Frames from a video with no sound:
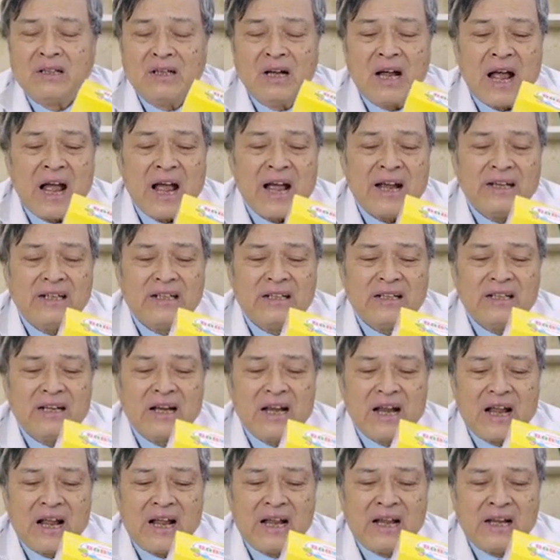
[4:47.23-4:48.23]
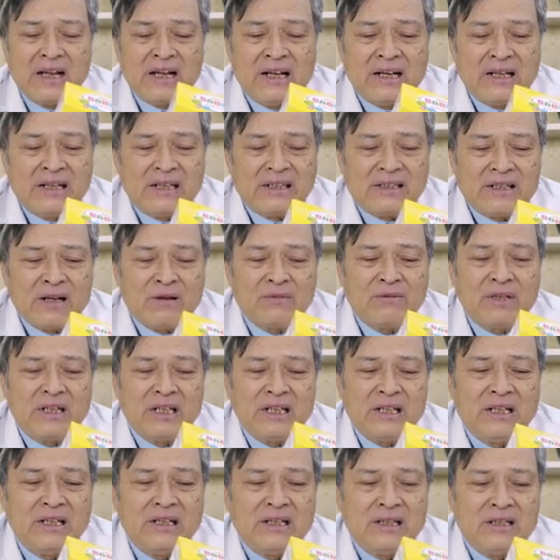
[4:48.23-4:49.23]
thứ hai nữa là trong
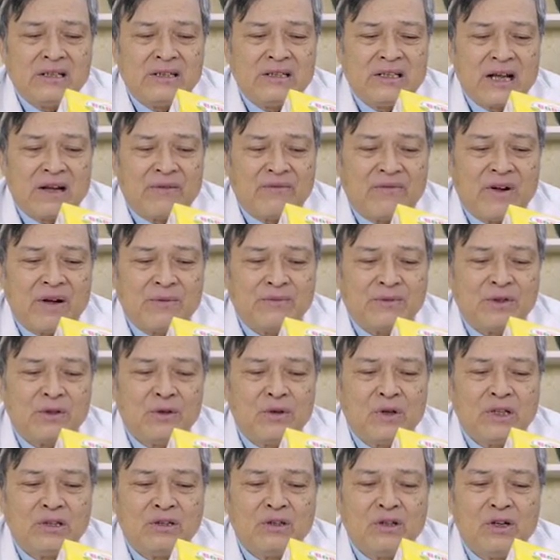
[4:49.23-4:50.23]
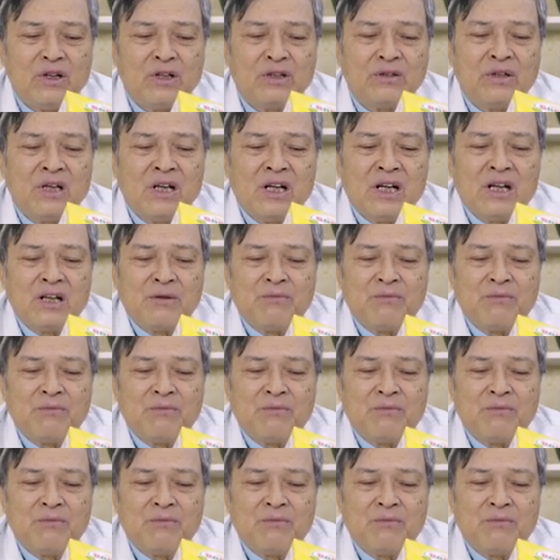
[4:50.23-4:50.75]
cái ờ, sản phẩm sữa ăn ngon